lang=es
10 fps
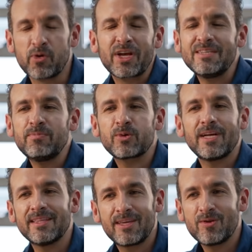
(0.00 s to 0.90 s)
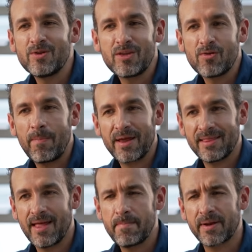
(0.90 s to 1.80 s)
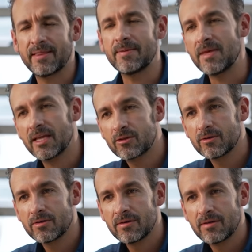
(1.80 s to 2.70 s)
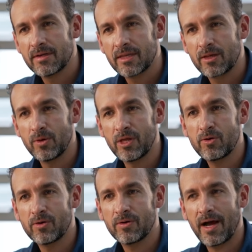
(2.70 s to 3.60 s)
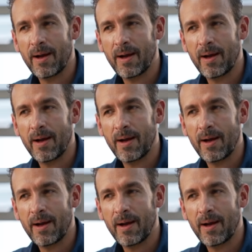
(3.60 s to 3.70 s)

¿Por qué es importante que un niño aprenda de emprendimiento, que un niño